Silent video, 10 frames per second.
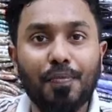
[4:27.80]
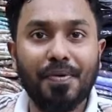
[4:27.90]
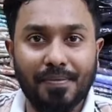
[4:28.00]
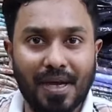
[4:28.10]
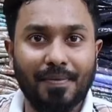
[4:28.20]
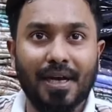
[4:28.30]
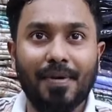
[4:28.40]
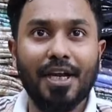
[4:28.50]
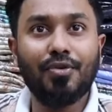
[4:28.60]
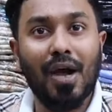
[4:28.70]
একটু প্রিমিয়াম
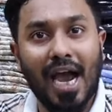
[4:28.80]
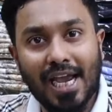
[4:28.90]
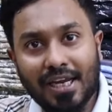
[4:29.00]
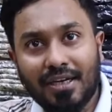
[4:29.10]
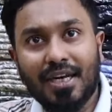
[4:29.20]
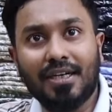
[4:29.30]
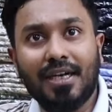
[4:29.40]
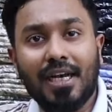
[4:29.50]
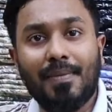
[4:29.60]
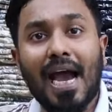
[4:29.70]
টাইপে একটু হাই রেট
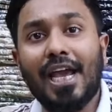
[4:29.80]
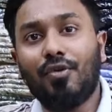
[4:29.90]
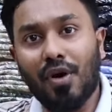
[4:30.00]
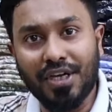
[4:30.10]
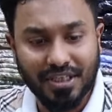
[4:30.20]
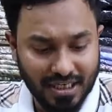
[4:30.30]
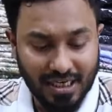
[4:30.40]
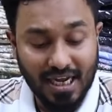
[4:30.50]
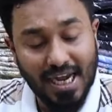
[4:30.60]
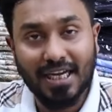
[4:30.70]
গেলে বা হাই কোয়ালিটিতে
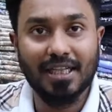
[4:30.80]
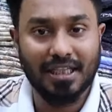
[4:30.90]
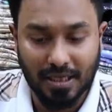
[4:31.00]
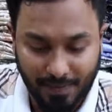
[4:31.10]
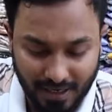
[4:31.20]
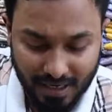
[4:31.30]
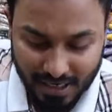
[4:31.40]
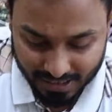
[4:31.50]
গেলে এটা দেখতে পারে